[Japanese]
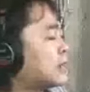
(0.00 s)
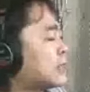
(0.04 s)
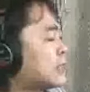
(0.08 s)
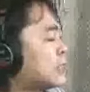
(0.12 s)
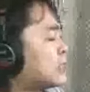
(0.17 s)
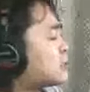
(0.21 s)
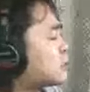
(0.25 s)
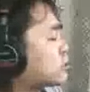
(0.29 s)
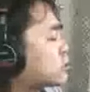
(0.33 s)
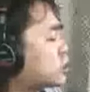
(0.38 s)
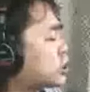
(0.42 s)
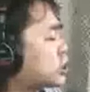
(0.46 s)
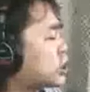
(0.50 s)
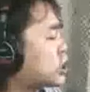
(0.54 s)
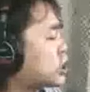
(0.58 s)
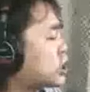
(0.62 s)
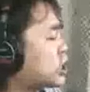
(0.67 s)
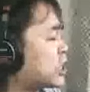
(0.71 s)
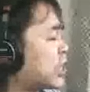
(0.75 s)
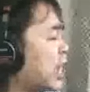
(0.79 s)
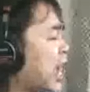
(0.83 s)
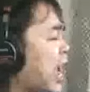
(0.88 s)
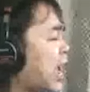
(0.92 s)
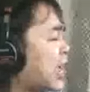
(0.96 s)
人
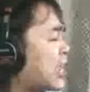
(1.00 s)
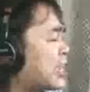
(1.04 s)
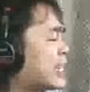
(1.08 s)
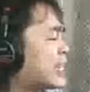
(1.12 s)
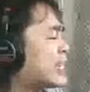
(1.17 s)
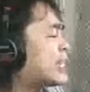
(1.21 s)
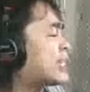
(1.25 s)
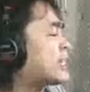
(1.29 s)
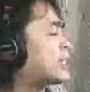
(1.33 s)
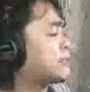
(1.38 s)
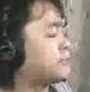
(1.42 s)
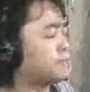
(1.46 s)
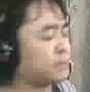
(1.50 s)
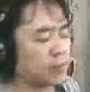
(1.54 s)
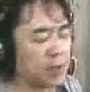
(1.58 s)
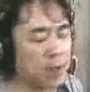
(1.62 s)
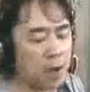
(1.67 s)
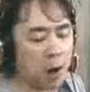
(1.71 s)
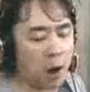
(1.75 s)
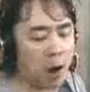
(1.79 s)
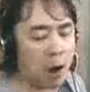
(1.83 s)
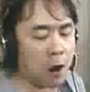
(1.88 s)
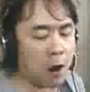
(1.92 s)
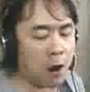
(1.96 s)
違い
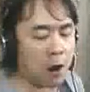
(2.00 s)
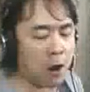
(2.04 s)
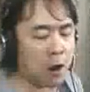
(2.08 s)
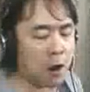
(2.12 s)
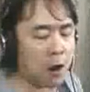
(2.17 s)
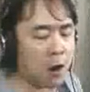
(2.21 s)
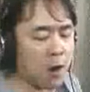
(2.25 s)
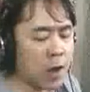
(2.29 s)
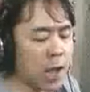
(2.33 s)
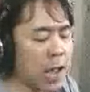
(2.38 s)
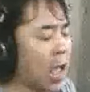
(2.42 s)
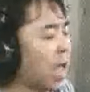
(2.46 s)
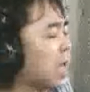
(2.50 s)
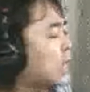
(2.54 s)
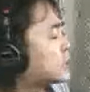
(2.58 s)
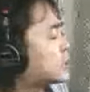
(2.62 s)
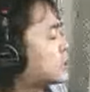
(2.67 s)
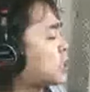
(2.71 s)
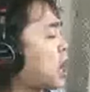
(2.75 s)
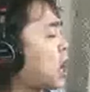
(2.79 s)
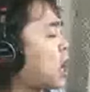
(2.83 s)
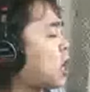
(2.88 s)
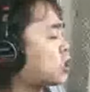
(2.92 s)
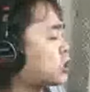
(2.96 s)
の
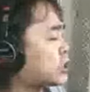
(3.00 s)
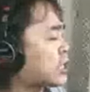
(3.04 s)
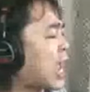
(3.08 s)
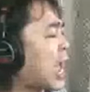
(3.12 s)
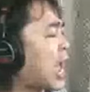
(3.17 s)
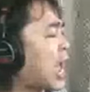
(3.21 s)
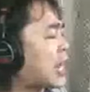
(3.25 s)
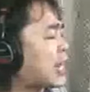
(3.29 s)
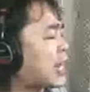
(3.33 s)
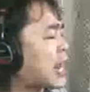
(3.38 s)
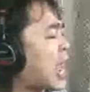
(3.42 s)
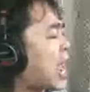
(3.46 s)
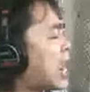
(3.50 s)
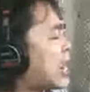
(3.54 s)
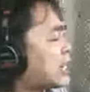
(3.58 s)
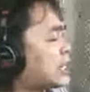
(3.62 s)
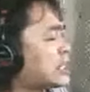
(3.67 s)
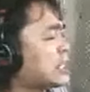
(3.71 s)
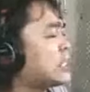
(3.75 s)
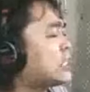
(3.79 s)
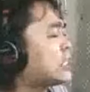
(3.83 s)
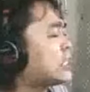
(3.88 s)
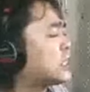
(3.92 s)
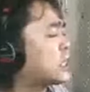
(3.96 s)
そうじゃな
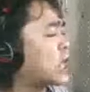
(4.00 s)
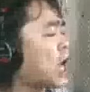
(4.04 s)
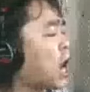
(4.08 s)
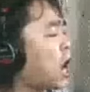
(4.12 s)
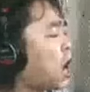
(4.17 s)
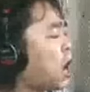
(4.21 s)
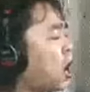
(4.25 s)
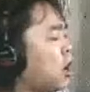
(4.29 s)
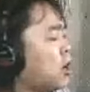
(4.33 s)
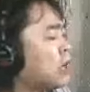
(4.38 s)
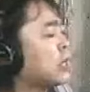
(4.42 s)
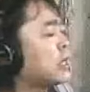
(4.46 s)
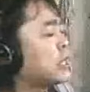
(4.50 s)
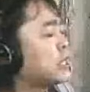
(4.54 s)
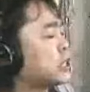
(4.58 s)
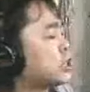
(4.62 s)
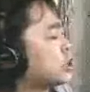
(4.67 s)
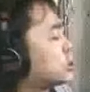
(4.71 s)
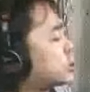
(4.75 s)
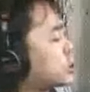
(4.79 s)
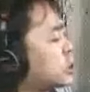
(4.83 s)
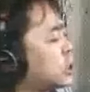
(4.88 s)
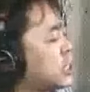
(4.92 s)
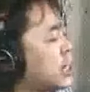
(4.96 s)
いよ
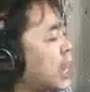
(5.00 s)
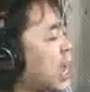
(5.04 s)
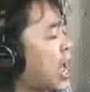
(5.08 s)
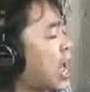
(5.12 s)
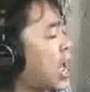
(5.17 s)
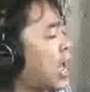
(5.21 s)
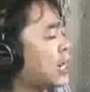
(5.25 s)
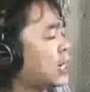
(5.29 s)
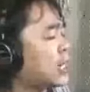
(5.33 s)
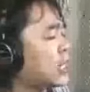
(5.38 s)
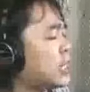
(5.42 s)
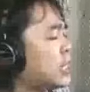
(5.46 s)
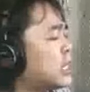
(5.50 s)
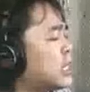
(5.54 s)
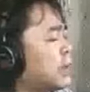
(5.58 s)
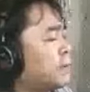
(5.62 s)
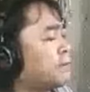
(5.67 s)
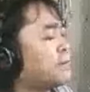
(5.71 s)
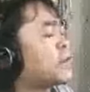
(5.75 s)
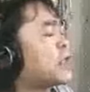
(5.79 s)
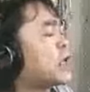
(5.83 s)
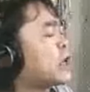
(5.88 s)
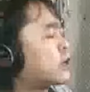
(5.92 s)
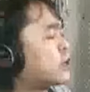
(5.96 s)
いきなり
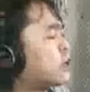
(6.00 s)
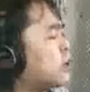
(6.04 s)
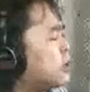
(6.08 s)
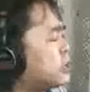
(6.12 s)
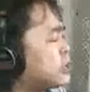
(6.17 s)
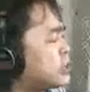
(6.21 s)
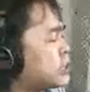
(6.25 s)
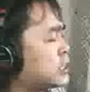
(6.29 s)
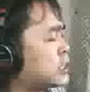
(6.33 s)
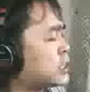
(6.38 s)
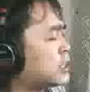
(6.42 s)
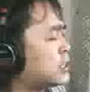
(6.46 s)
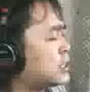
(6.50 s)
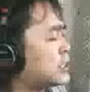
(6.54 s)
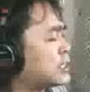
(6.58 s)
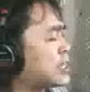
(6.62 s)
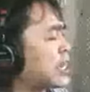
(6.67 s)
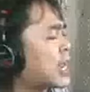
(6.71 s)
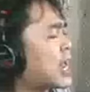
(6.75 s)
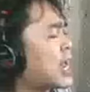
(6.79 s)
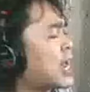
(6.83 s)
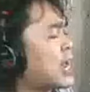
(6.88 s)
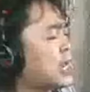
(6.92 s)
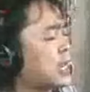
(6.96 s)
恋し
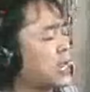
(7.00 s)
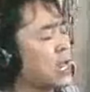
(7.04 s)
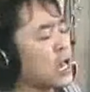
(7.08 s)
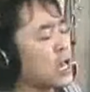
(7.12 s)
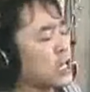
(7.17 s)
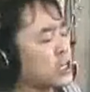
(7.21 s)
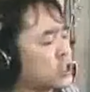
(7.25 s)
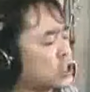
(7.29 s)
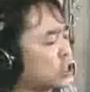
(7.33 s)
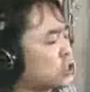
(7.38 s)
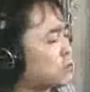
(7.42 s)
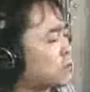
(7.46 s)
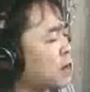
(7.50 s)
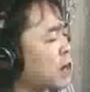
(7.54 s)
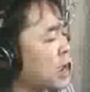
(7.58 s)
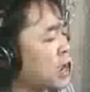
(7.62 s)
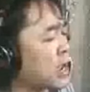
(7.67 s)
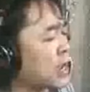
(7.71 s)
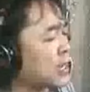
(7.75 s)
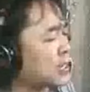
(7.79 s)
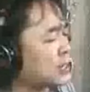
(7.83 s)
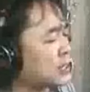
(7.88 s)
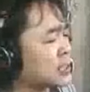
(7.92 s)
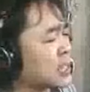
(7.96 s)
てし
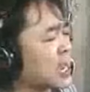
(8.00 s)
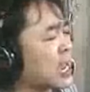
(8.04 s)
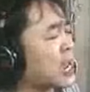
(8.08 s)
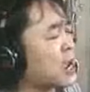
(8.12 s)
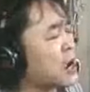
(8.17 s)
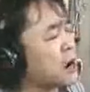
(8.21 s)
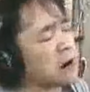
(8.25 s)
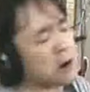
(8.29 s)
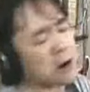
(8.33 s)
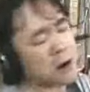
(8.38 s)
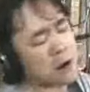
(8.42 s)
まった